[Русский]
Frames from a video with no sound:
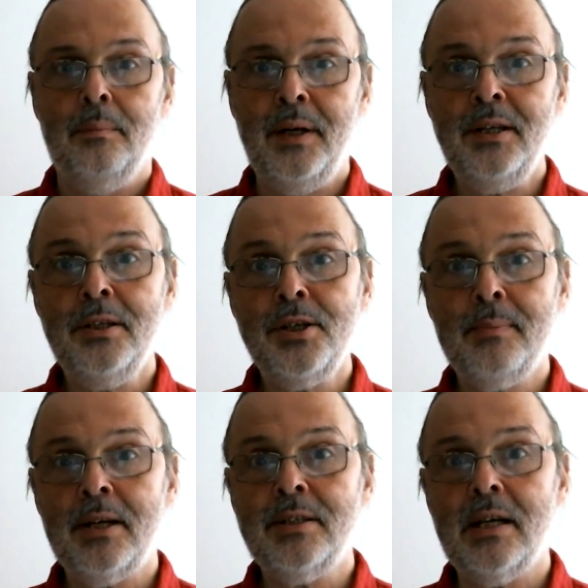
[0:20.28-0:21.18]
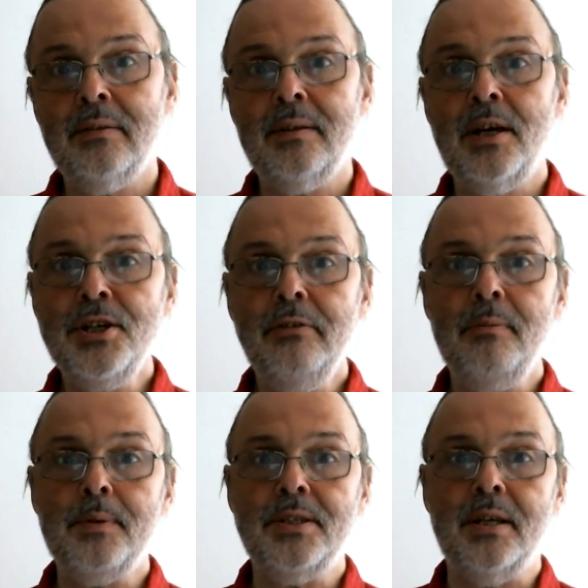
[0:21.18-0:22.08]
Прежде чем рассказывать о
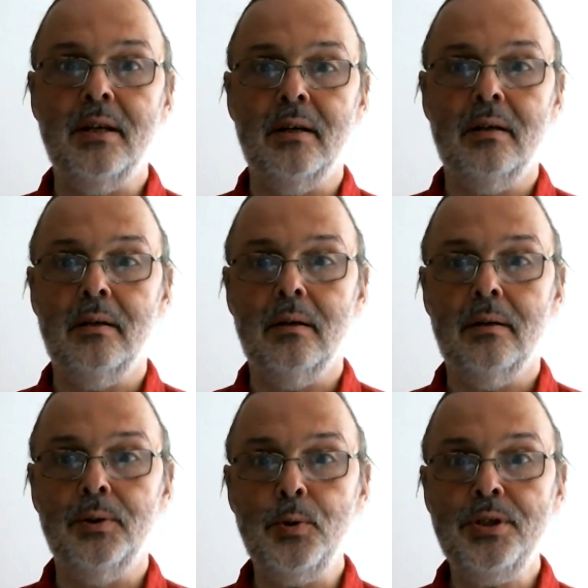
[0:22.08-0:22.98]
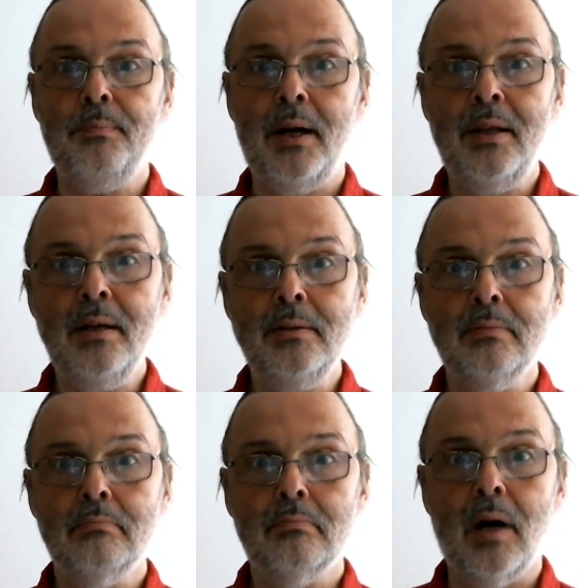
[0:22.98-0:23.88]
живописи, нужно
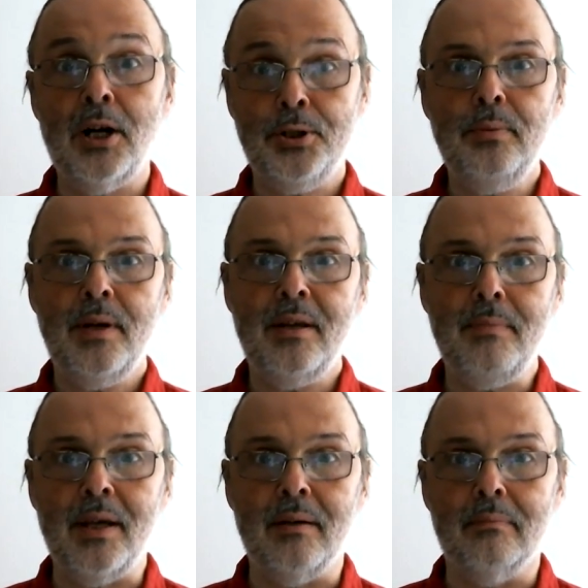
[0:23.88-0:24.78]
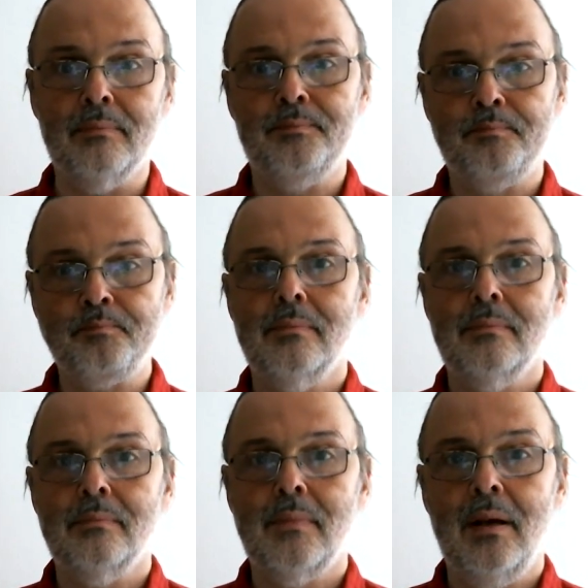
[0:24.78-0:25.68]
понять, а что мы имеем.
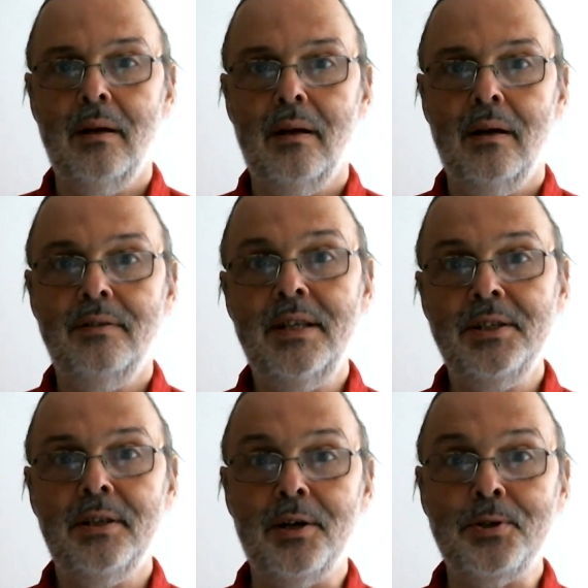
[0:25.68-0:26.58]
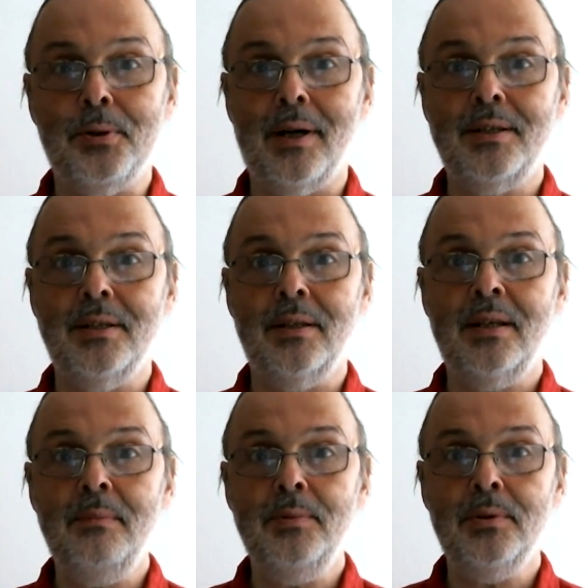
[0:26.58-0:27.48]
Все знают, что
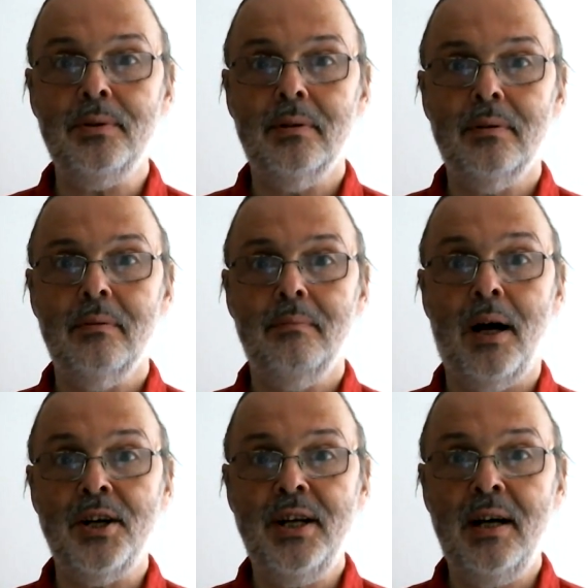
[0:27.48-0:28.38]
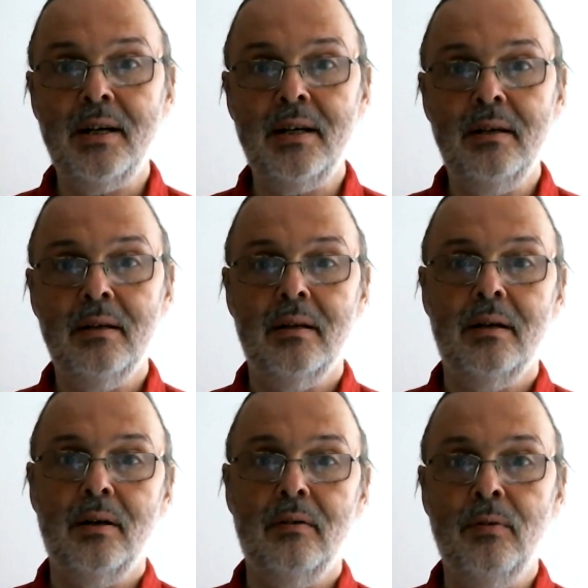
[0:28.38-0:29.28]
картины гибнут, пожары,
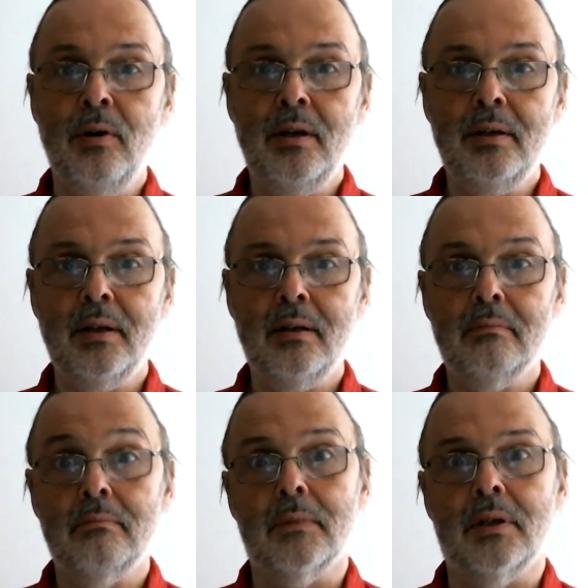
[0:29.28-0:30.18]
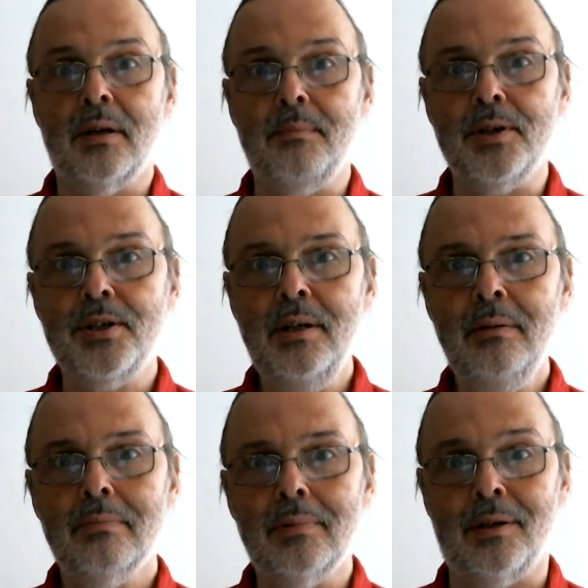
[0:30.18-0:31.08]
войны,
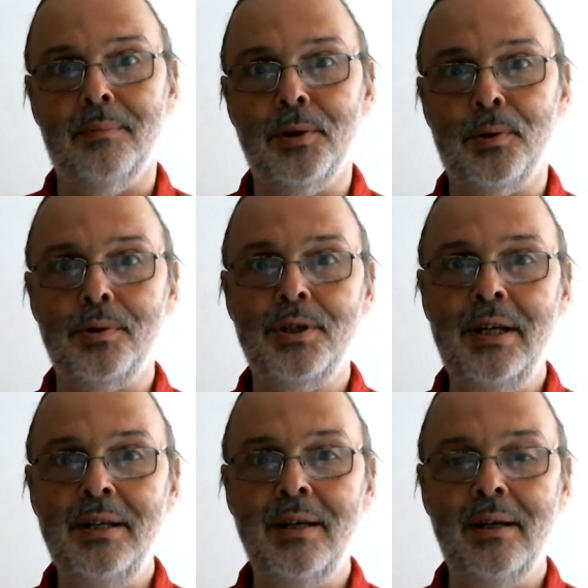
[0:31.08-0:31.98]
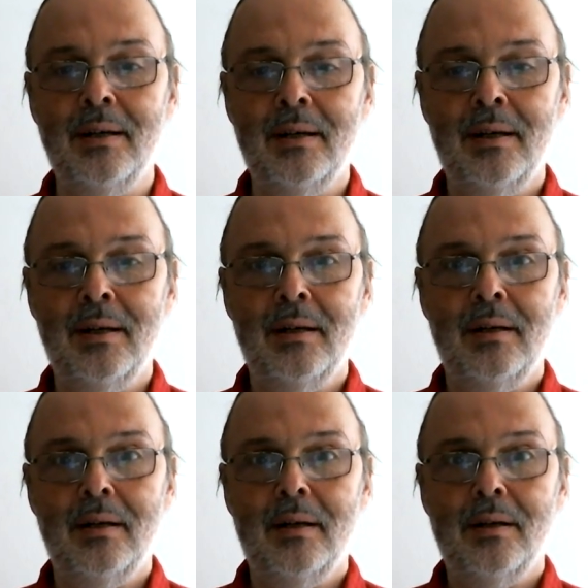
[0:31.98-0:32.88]
грабежи, кораблекрушения.
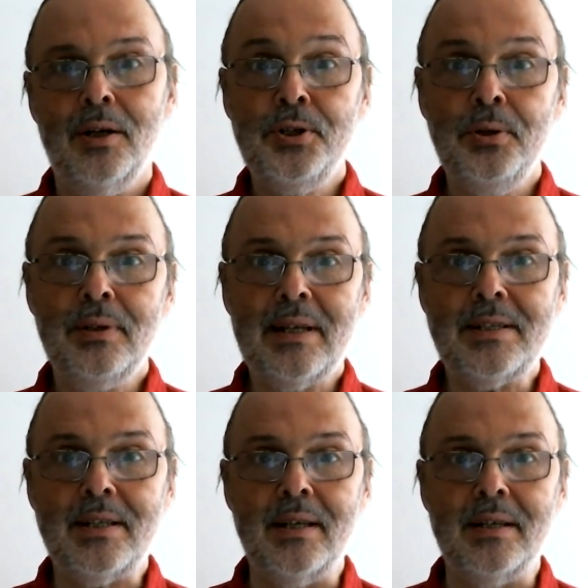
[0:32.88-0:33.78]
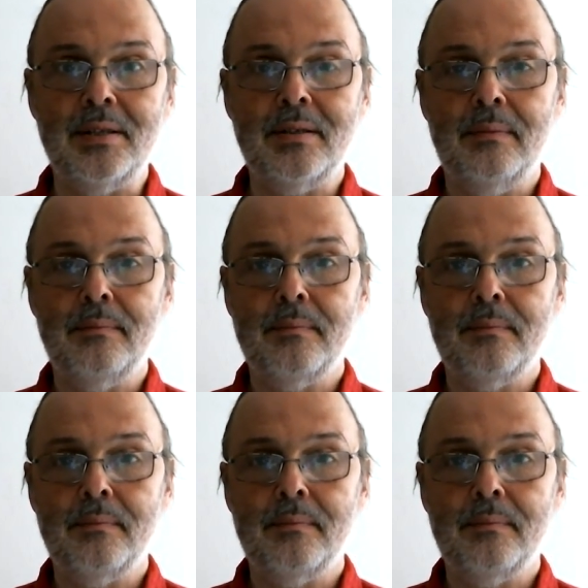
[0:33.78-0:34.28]
Что у нас есть?